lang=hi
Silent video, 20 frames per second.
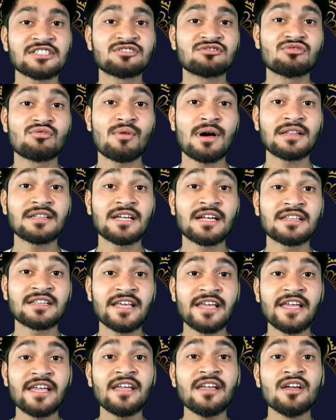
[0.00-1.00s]
साथ शुरुआत
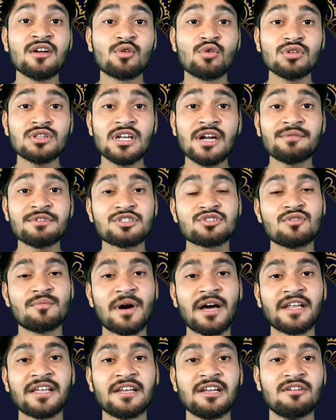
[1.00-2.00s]
करते हैं खुद रवीश
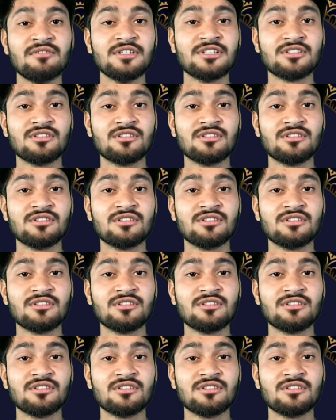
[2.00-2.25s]
कुमार की लव